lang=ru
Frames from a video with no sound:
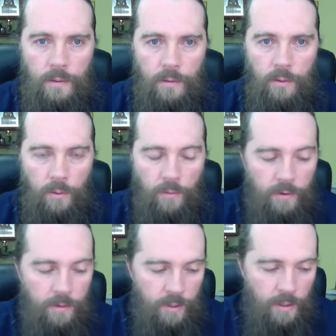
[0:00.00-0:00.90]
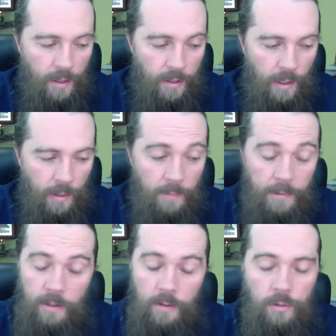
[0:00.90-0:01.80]
Но во времена Адама
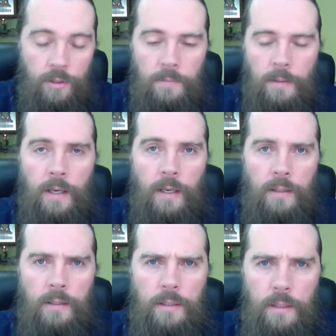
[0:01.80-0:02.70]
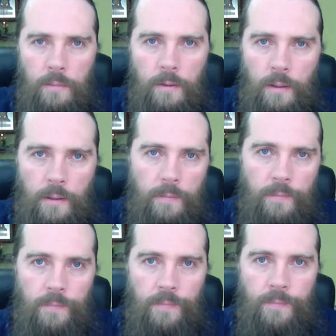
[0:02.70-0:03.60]
предыдущих поколений не было –
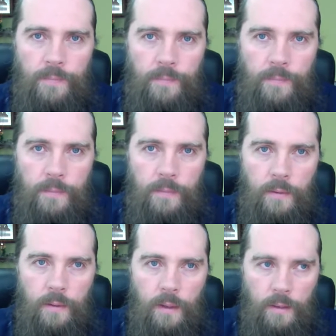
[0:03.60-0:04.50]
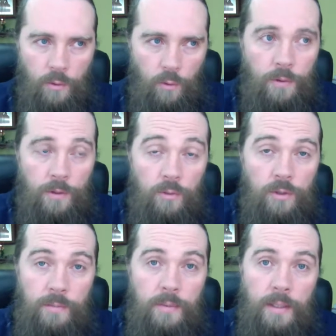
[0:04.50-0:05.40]
этот опыт
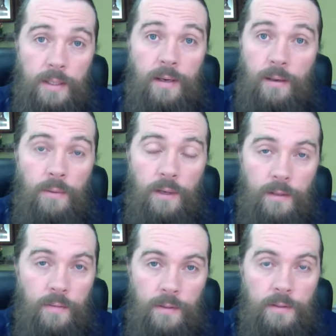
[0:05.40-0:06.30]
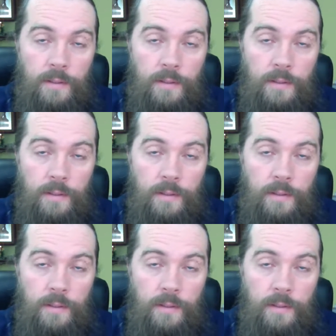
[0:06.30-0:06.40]
нужно было нарабатывать.